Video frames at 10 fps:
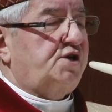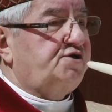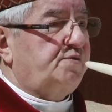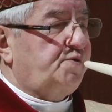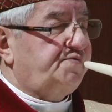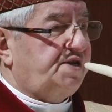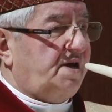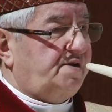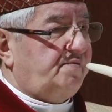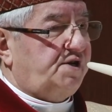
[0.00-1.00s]
w czasie
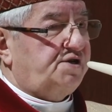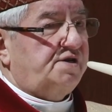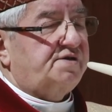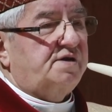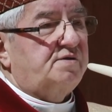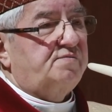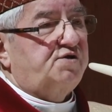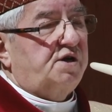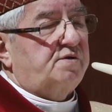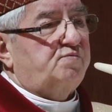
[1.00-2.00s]
powstania warszawskiego w
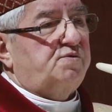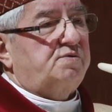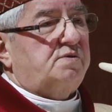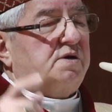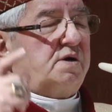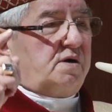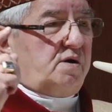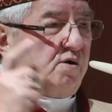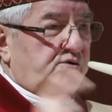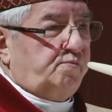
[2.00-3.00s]
sierpniu.
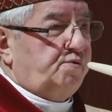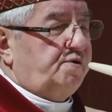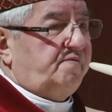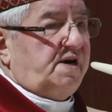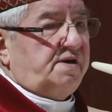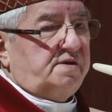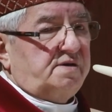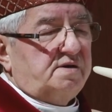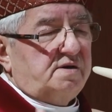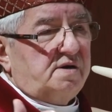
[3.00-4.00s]
Odbudowany.
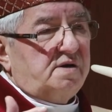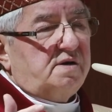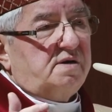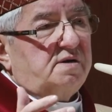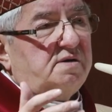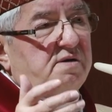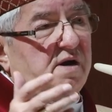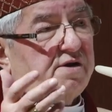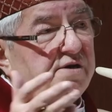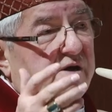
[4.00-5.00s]

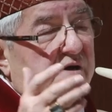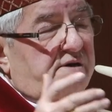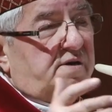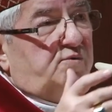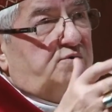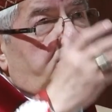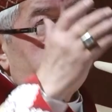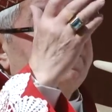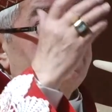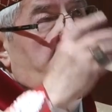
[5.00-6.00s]
Architektem
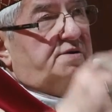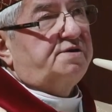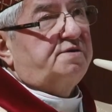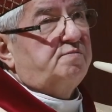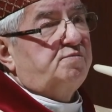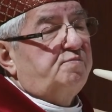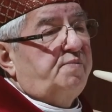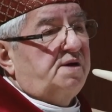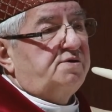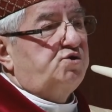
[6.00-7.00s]
odbudowującym był
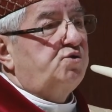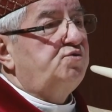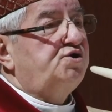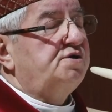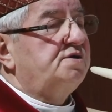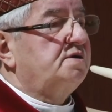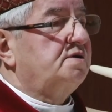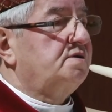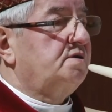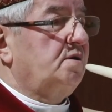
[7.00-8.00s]
pan Suzin,
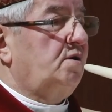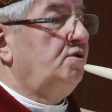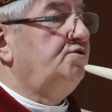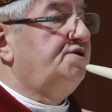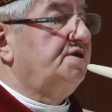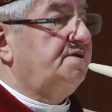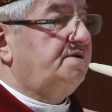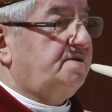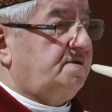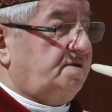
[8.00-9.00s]

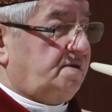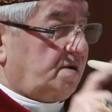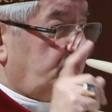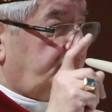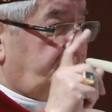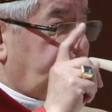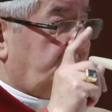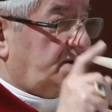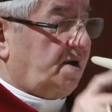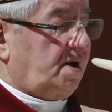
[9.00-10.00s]
ojciec tego
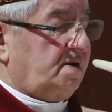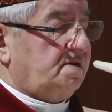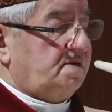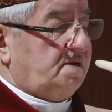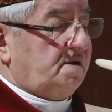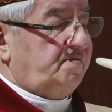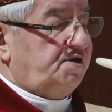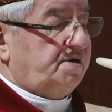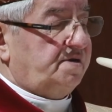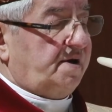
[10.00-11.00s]
spikera
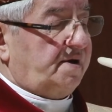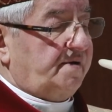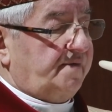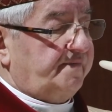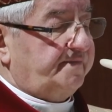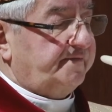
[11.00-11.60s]
telewizyjnego.